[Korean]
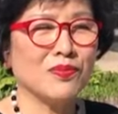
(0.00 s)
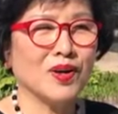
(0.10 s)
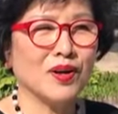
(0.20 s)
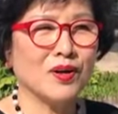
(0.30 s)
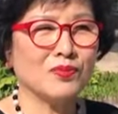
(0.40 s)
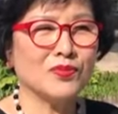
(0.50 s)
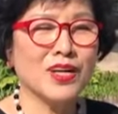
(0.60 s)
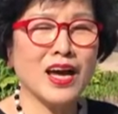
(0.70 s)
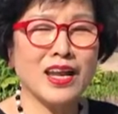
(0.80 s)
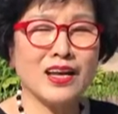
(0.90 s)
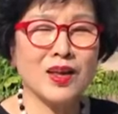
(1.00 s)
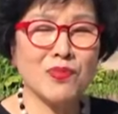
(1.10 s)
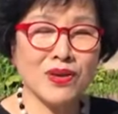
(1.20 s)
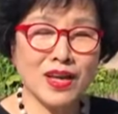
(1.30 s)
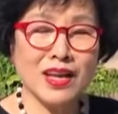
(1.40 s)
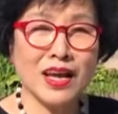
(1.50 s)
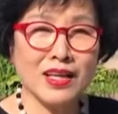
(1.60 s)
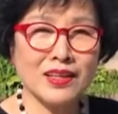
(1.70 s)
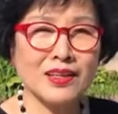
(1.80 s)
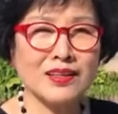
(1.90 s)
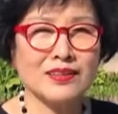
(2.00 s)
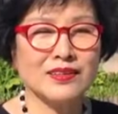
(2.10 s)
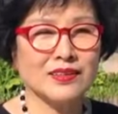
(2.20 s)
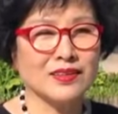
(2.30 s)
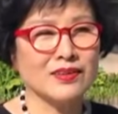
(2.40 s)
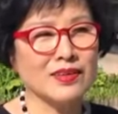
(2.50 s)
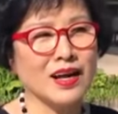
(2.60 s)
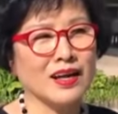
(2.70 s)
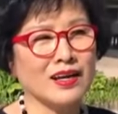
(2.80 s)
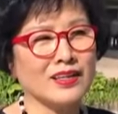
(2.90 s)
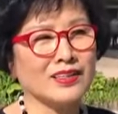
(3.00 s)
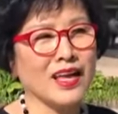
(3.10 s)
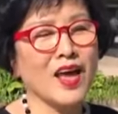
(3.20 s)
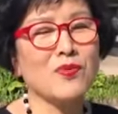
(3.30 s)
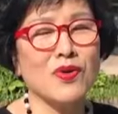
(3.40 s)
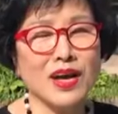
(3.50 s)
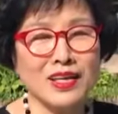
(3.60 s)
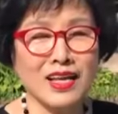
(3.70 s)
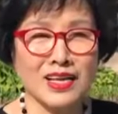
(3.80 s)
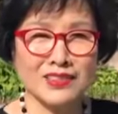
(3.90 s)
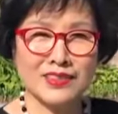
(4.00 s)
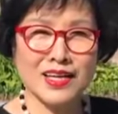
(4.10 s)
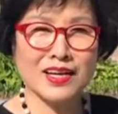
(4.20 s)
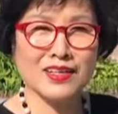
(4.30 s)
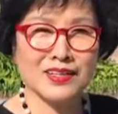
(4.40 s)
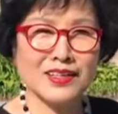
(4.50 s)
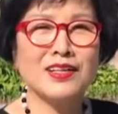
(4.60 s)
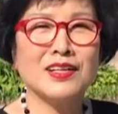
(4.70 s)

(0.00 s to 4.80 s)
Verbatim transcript: 어, 무난하게 편안한 어, 건강 행복한 가정 생활을